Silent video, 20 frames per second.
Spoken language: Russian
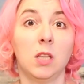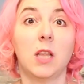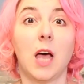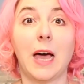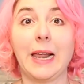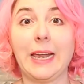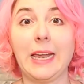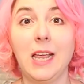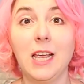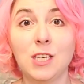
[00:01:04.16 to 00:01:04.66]

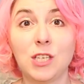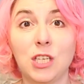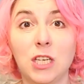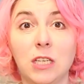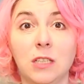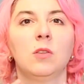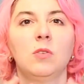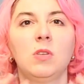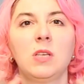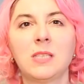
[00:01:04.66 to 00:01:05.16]
на речи.
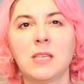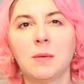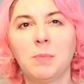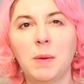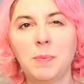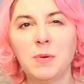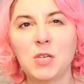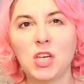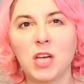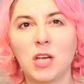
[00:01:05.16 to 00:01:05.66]
Но есть
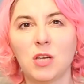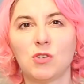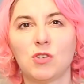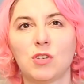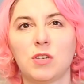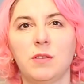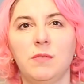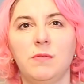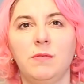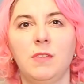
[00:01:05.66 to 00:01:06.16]

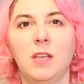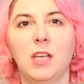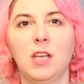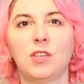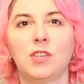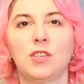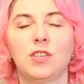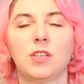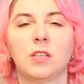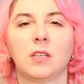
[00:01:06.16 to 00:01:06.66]
обобщающие
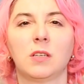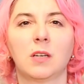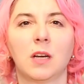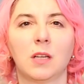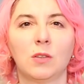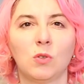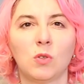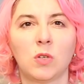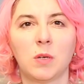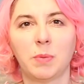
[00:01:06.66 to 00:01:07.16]
вещи,
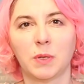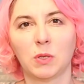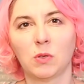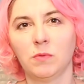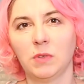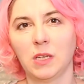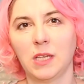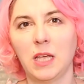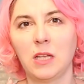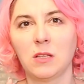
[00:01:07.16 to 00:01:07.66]
которые
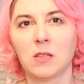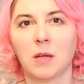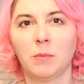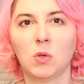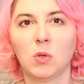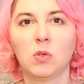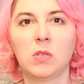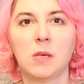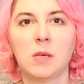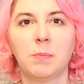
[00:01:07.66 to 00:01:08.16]
потом влияют на
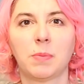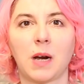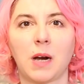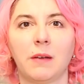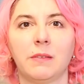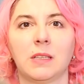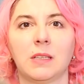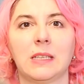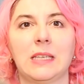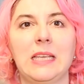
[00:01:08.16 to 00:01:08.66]
многие
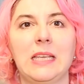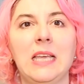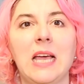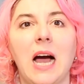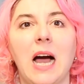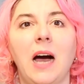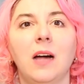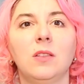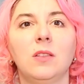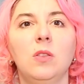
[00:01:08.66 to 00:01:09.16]
правила,
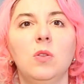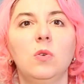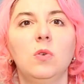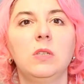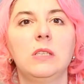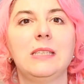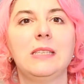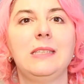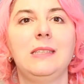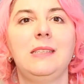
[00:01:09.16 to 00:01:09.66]
и
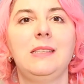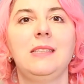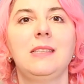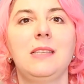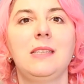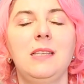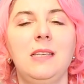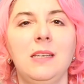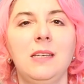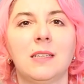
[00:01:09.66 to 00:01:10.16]
одно из
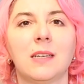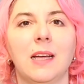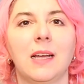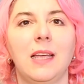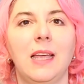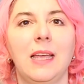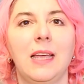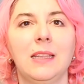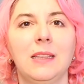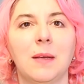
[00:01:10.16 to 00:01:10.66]
них –
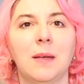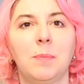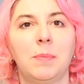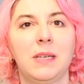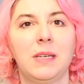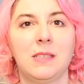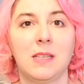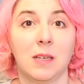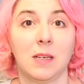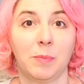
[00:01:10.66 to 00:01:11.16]
это
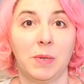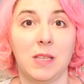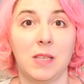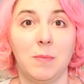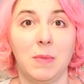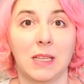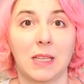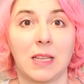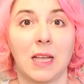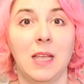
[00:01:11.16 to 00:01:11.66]
признак
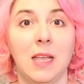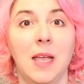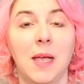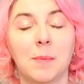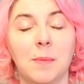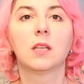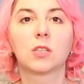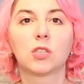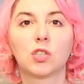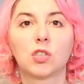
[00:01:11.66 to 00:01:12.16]
предмета.
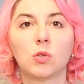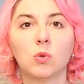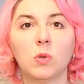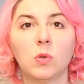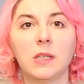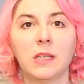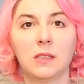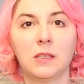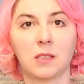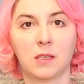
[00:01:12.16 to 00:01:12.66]
Так
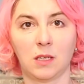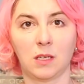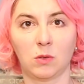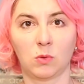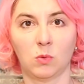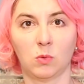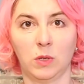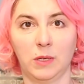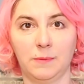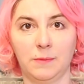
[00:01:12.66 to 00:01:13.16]
что это
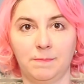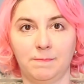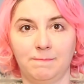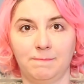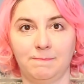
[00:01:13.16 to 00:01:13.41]
такое?